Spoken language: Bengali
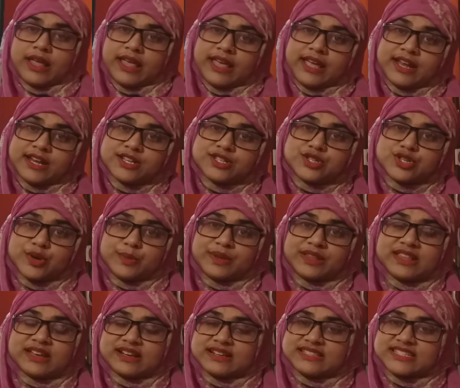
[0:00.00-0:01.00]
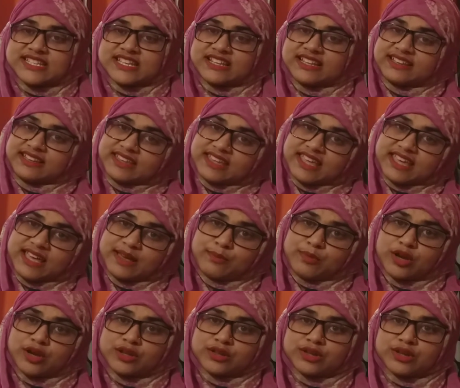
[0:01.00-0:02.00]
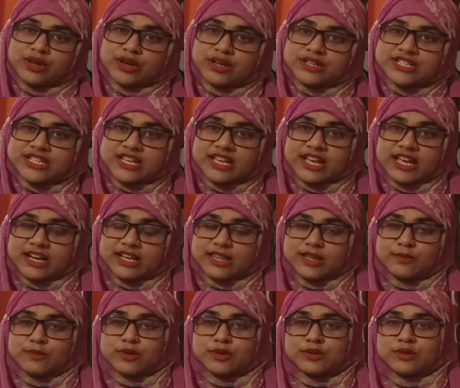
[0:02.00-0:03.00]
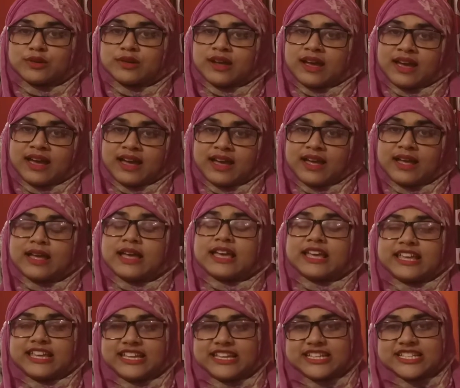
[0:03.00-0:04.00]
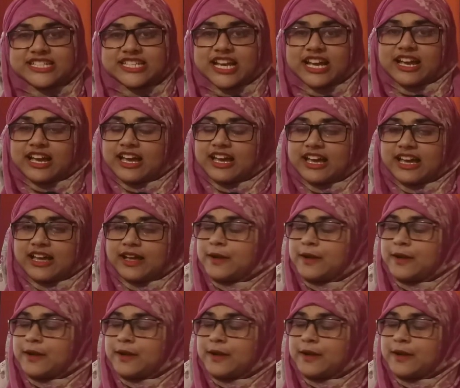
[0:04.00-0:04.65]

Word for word: এর জমিদার ছিলেন কে বলতো শিক্ষার্থী বন্ধুরা ইশাখা